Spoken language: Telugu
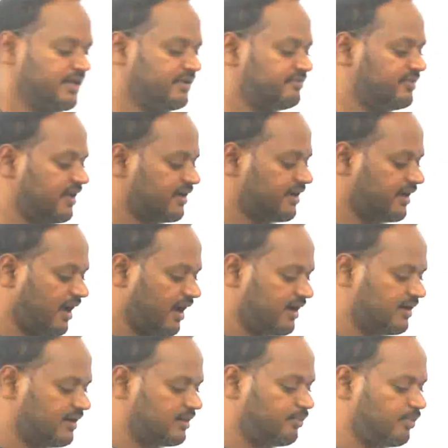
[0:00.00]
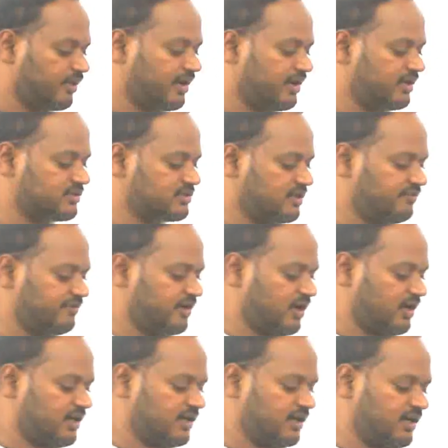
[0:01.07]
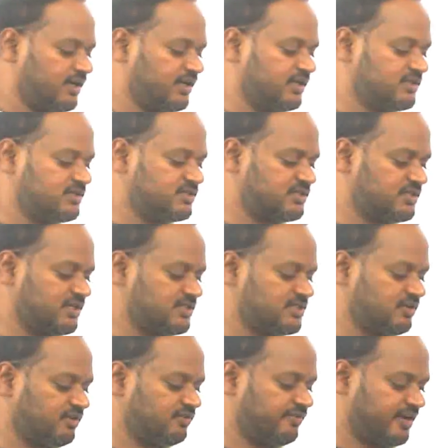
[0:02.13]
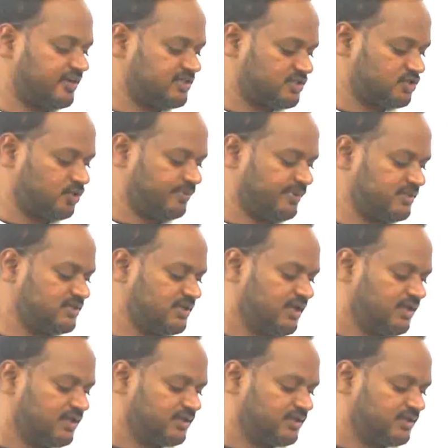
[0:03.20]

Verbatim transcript: If the catalog price of an article is 3756 rupees,